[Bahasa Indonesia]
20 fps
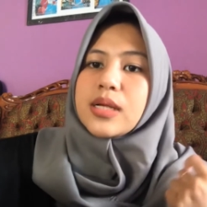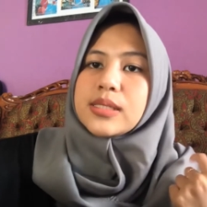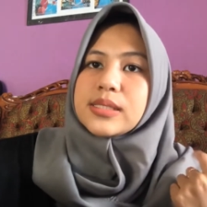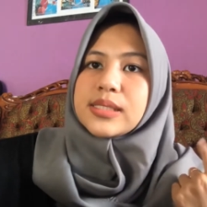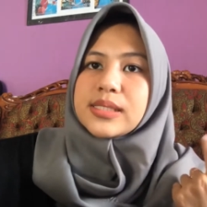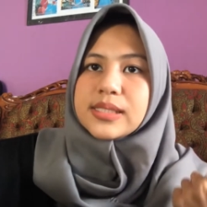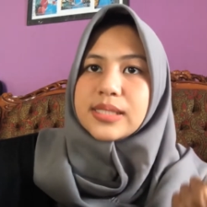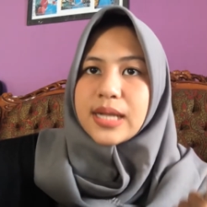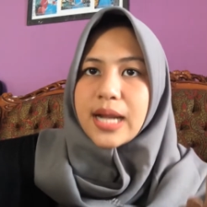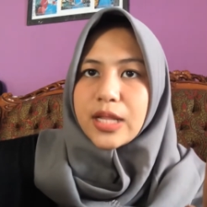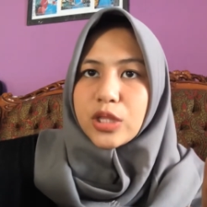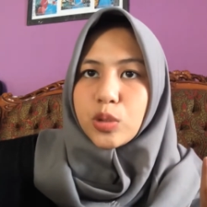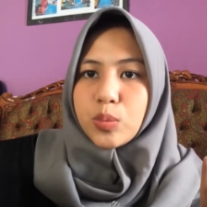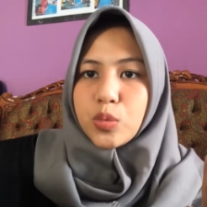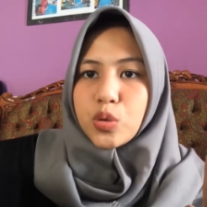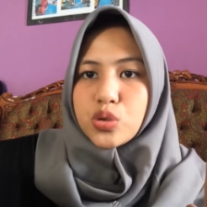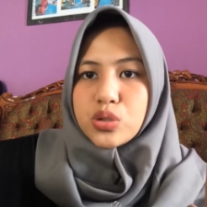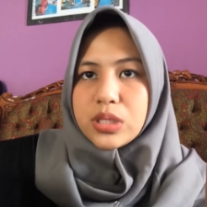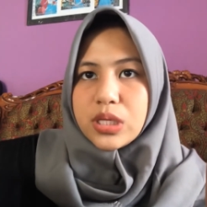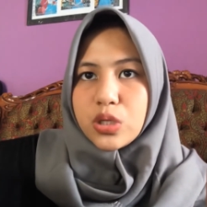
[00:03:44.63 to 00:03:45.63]
stratum
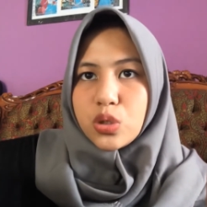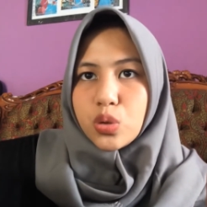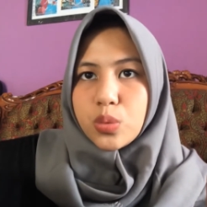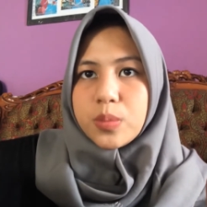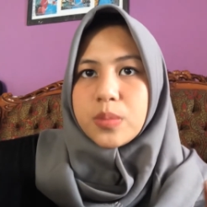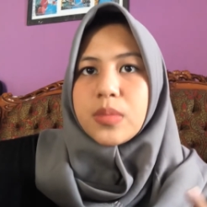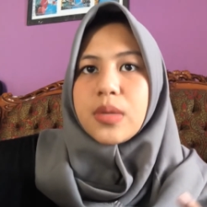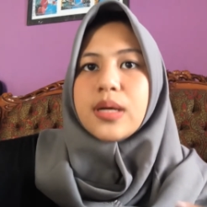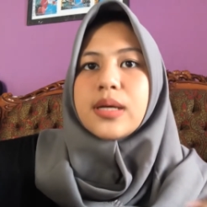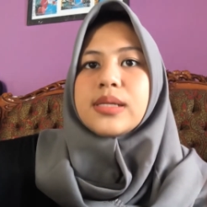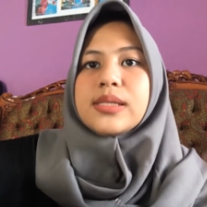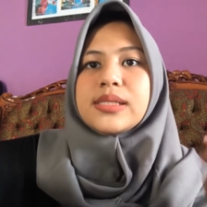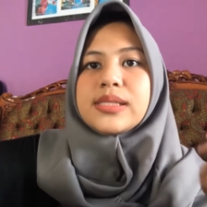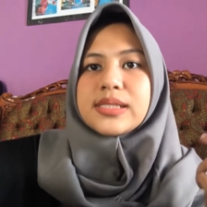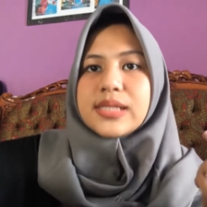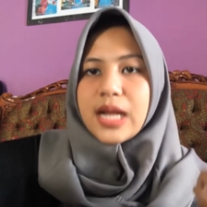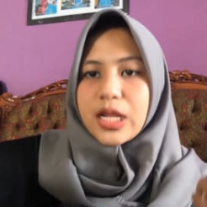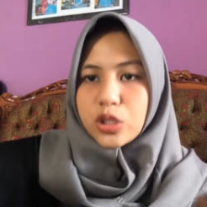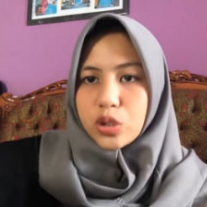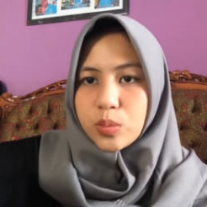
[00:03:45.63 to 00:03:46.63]
lucidum,
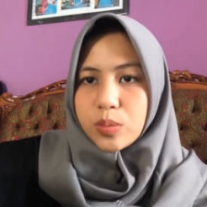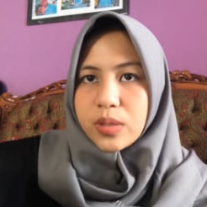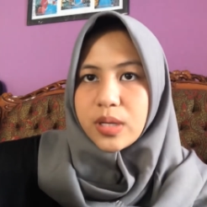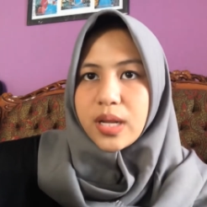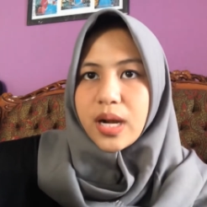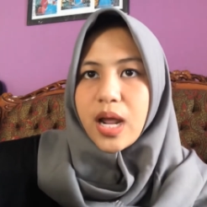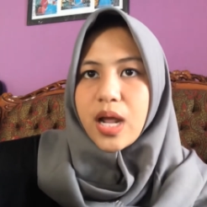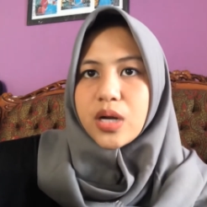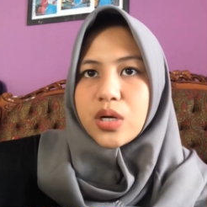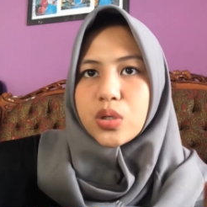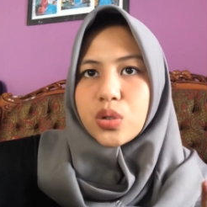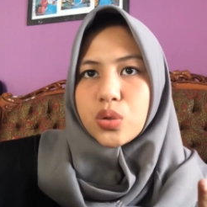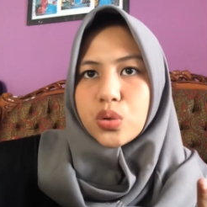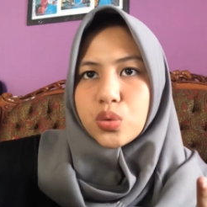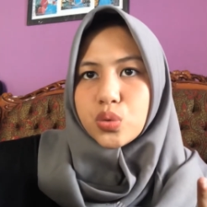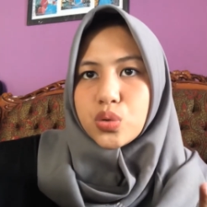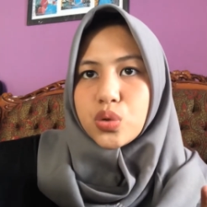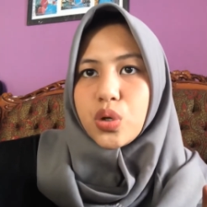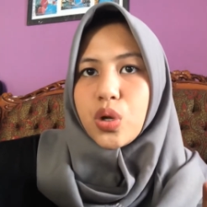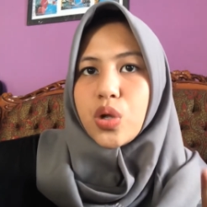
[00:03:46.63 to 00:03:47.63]
stratum
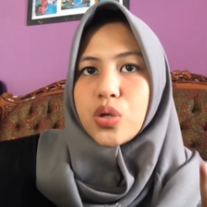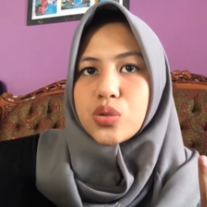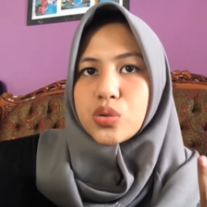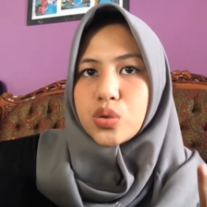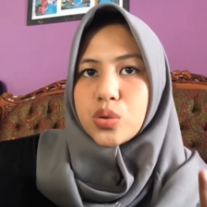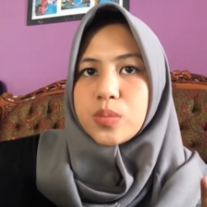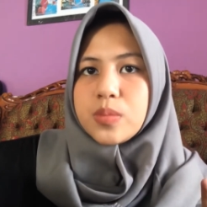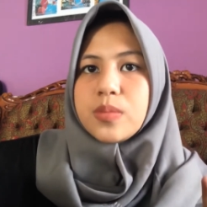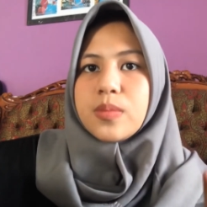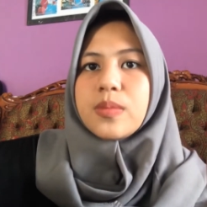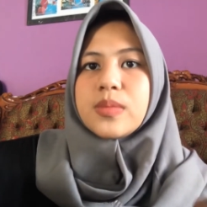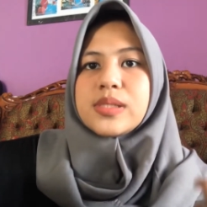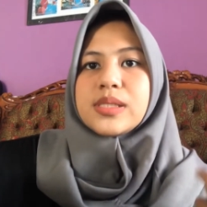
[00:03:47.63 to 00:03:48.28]
granulosum,